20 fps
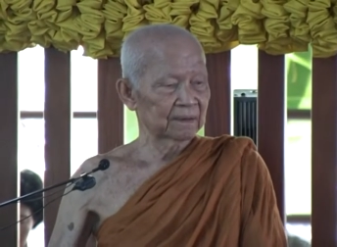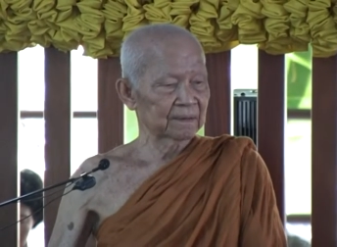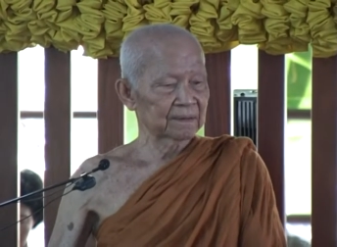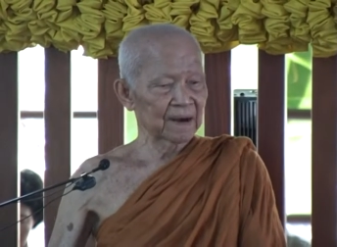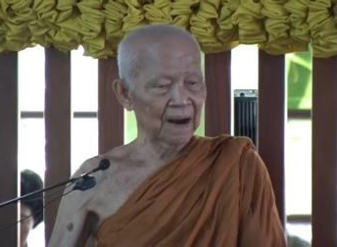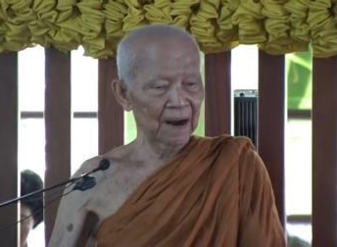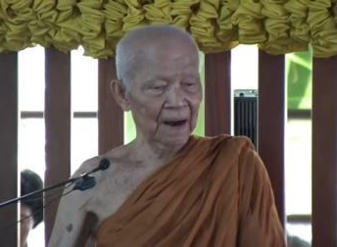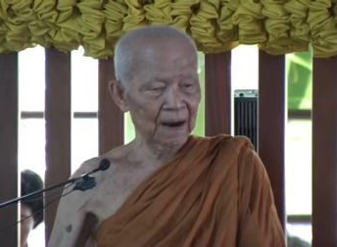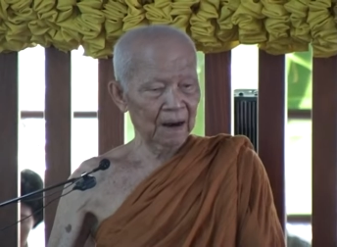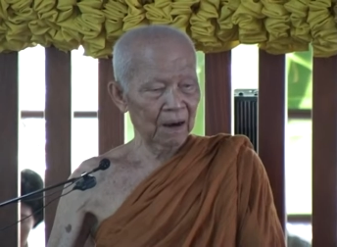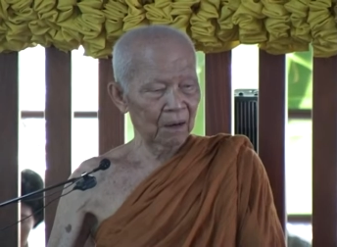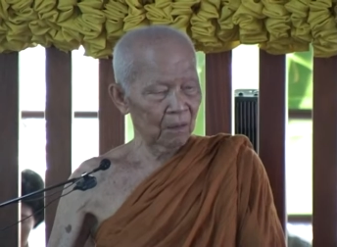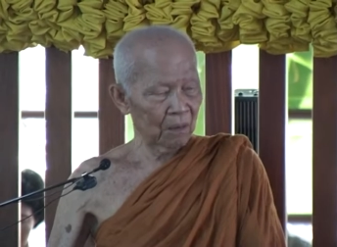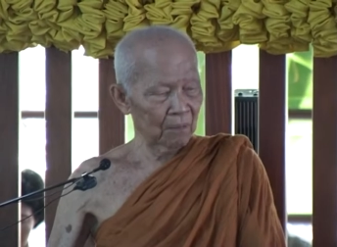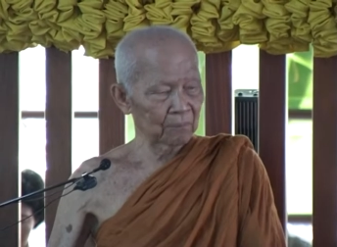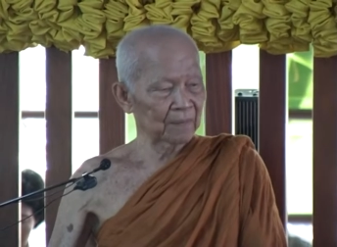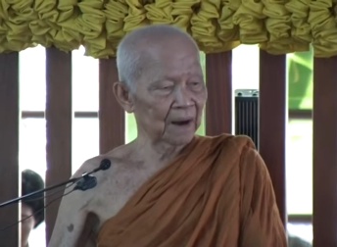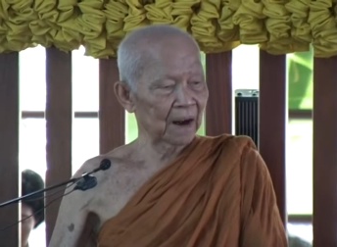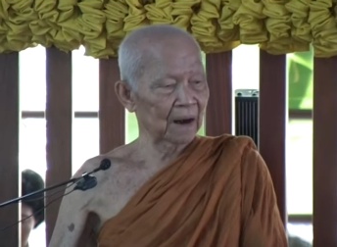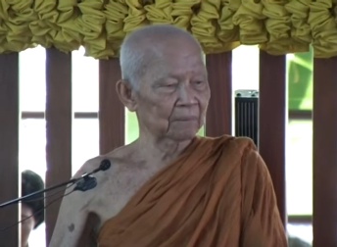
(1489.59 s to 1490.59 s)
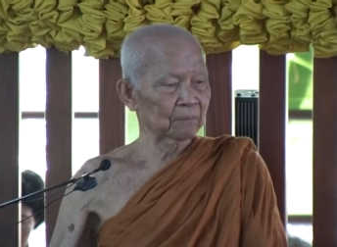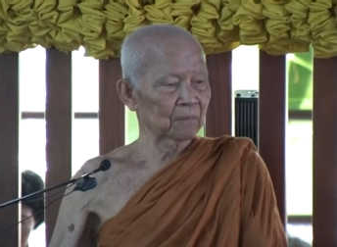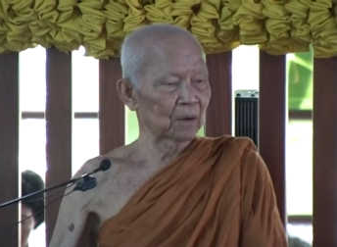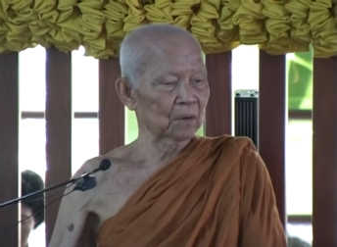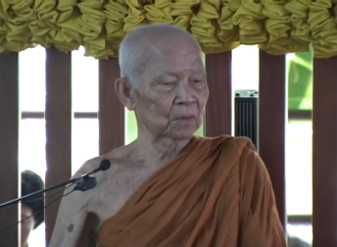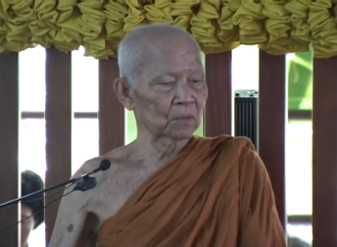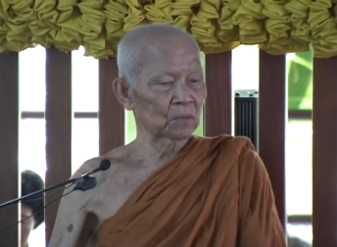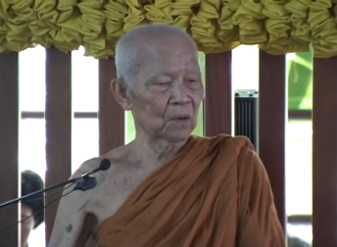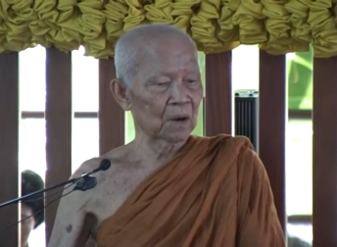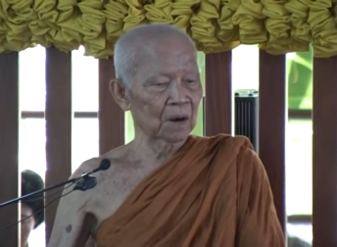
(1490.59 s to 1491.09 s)
อย่าเอาอำนาจเบิ
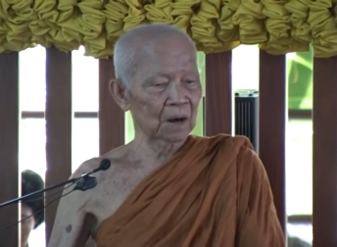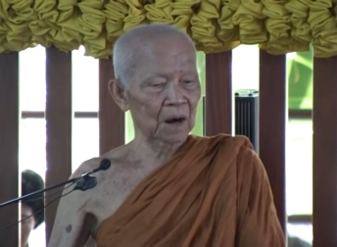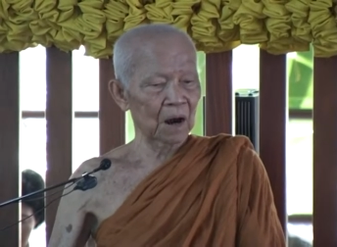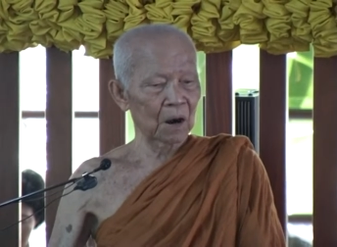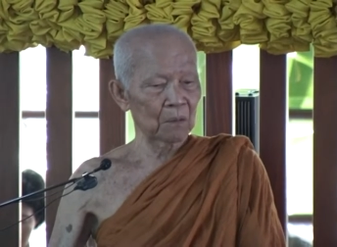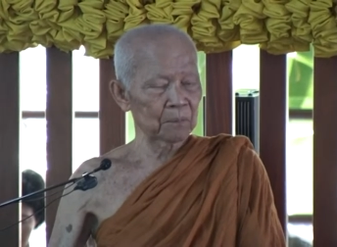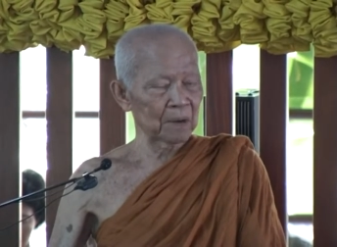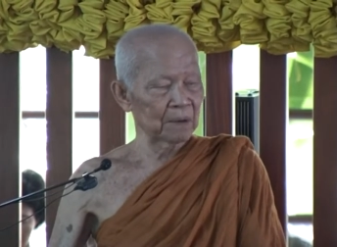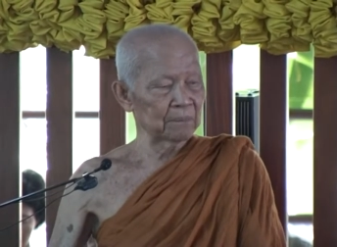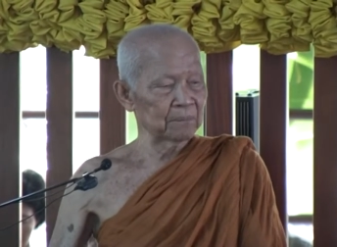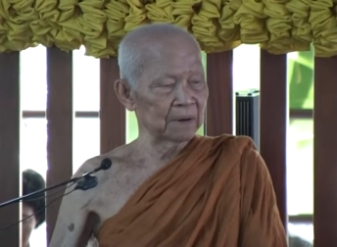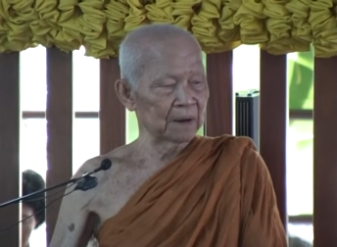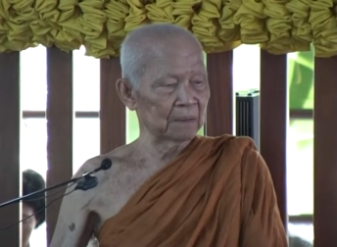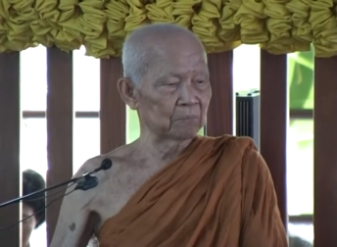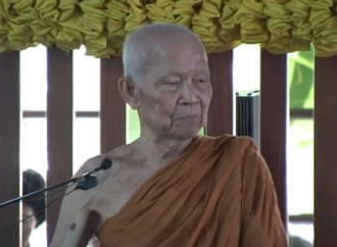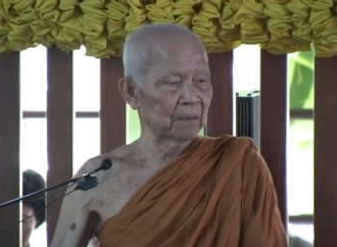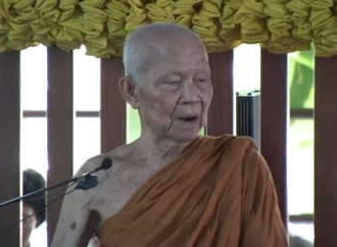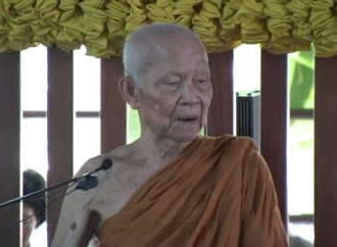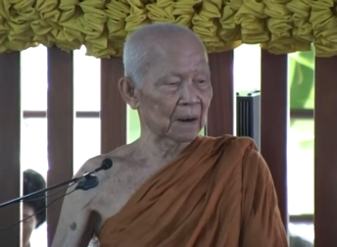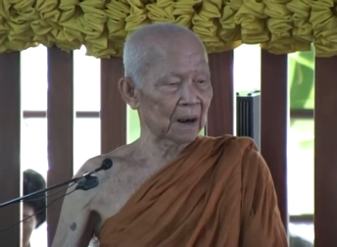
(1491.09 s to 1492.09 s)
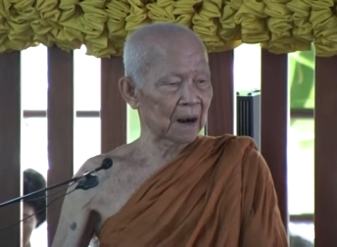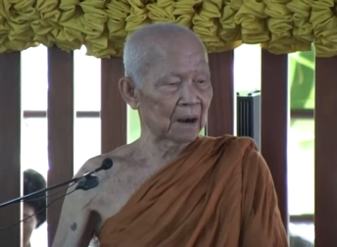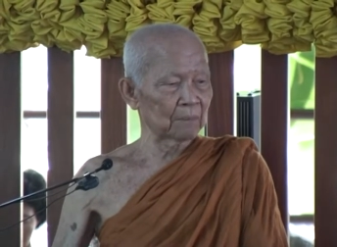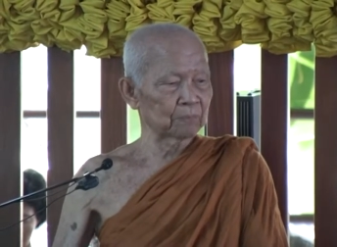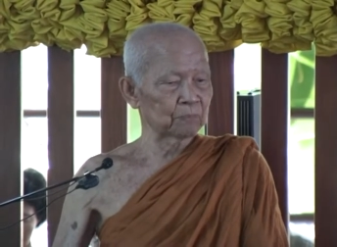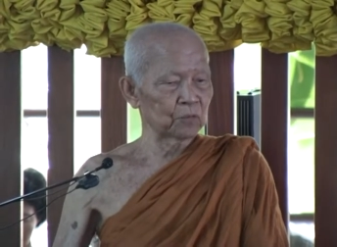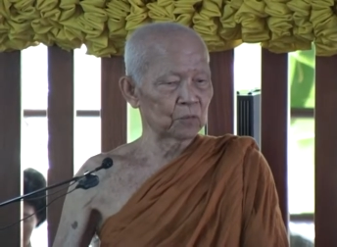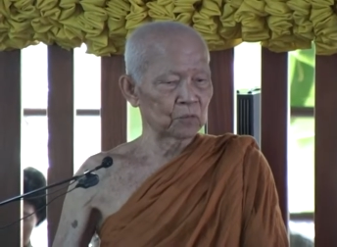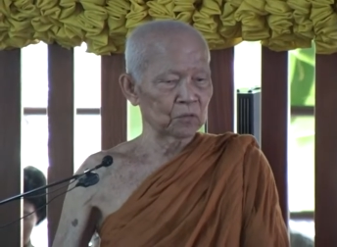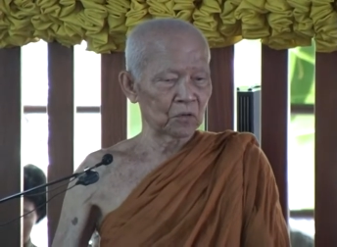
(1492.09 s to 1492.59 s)
ดหลวงเข้าไปบีบบังคับ
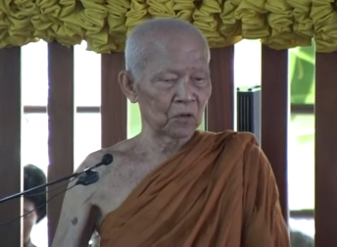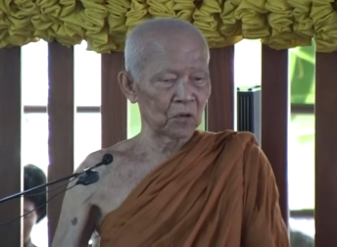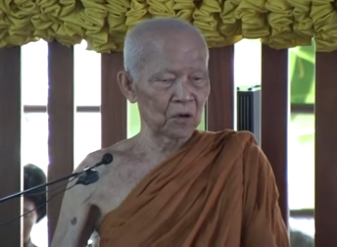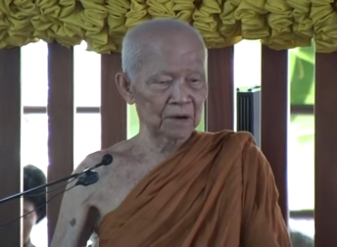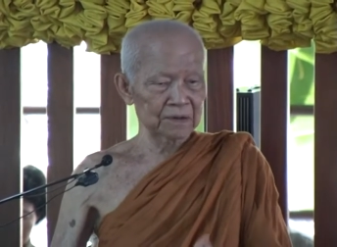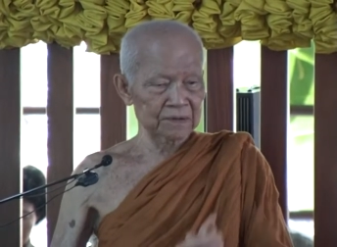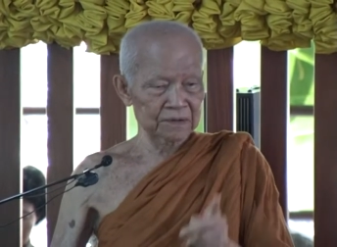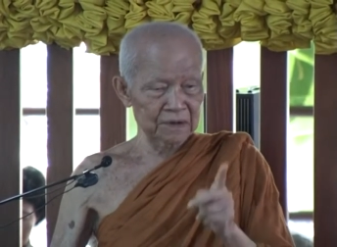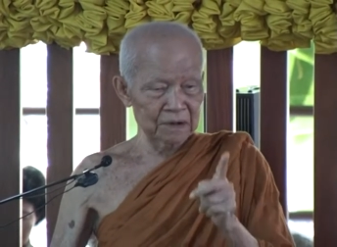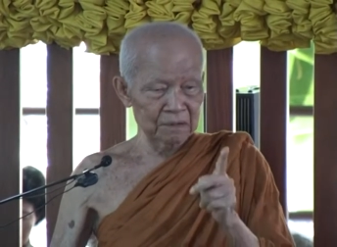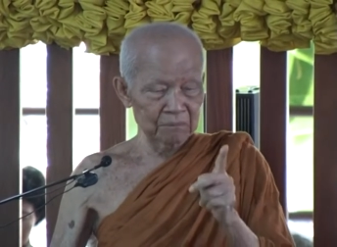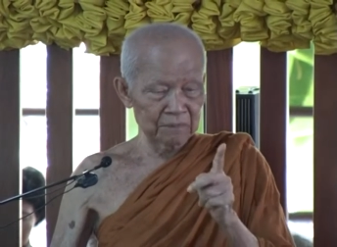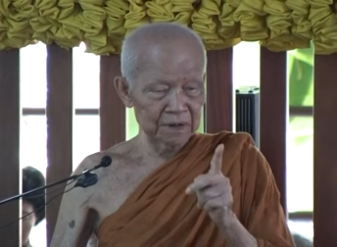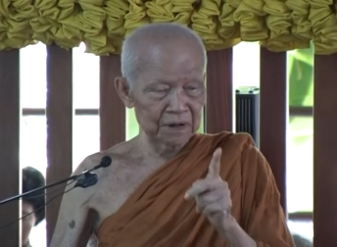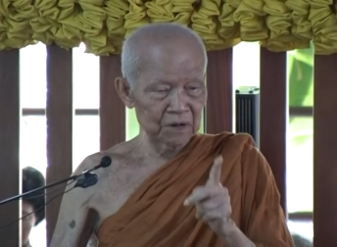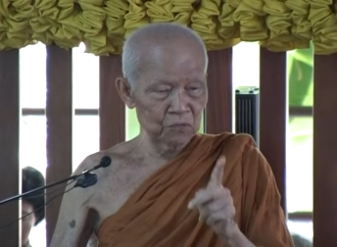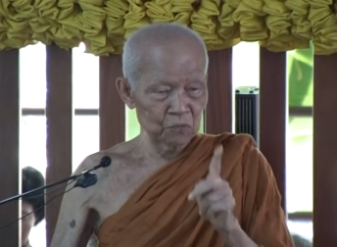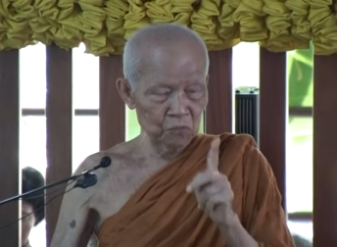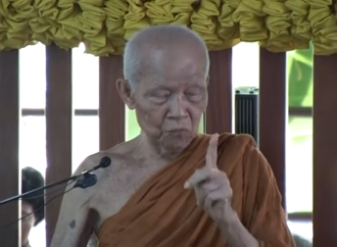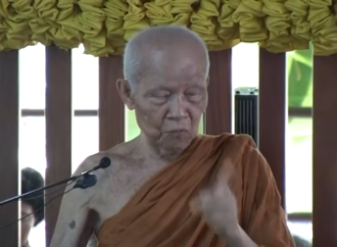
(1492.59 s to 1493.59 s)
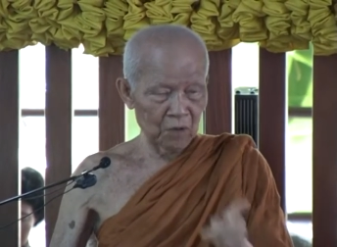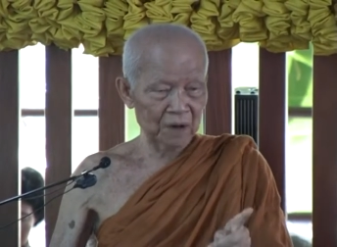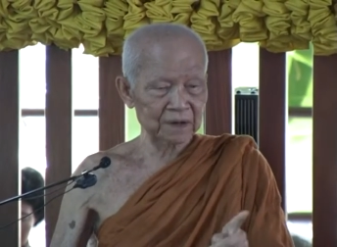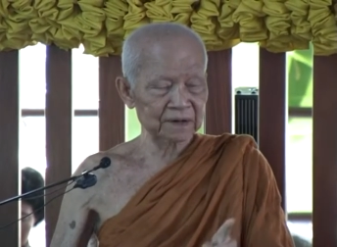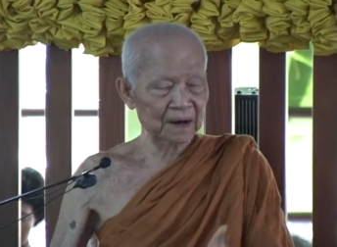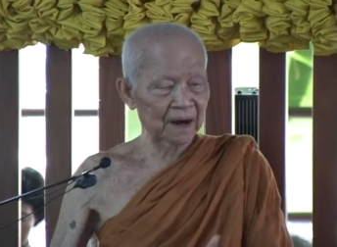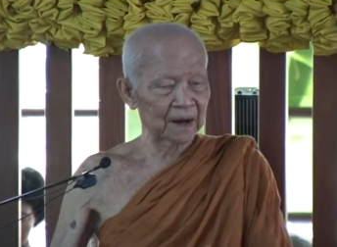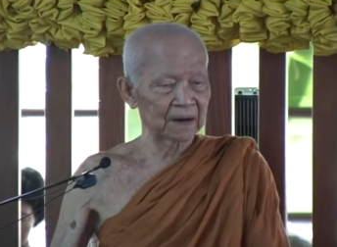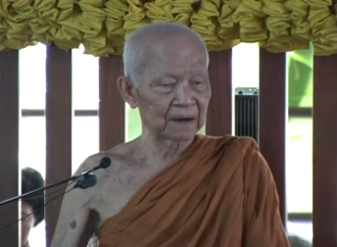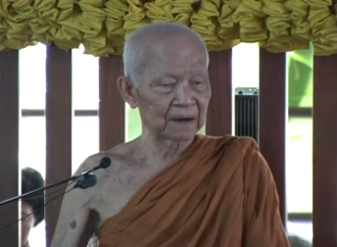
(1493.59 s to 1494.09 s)
ผู้น้อย ซึ่งมีหัวใจ